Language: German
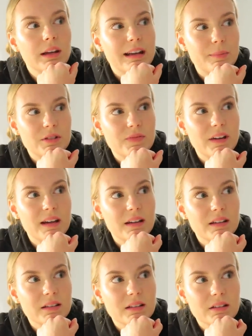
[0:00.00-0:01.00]
ich glaube, es
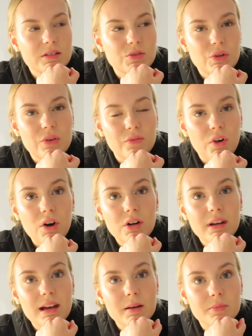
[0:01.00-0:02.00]
war so eine
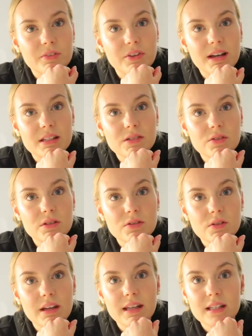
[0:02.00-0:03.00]
Woche nach dem Fasten oder
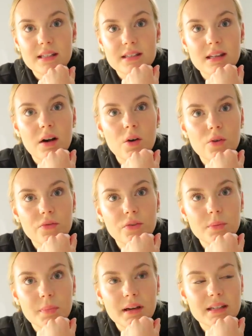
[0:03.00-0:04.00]
so, da hatte ich das auch
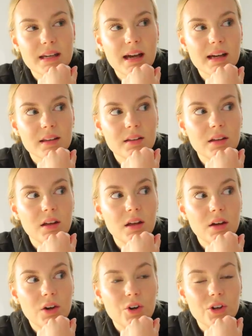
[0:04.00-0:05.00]
für ein paar Tage.
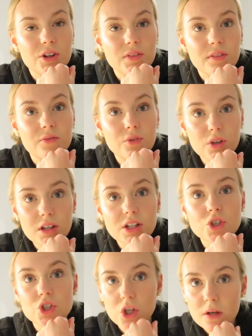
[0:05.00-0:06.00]
Und es war
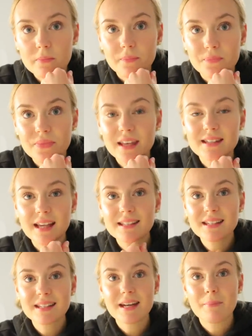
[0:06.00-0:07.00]
wirklich schlimm. Ich
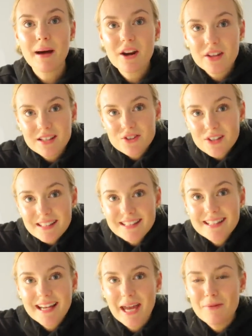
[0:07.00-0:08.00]
saß gerade in der Bahn, ich hatte so
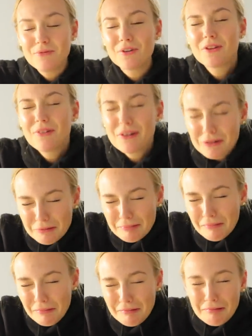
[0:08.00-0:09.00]
richtige Krämpfe und ich war so...
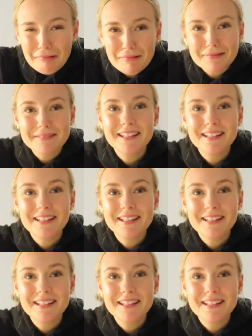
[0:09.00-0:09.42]
Oh.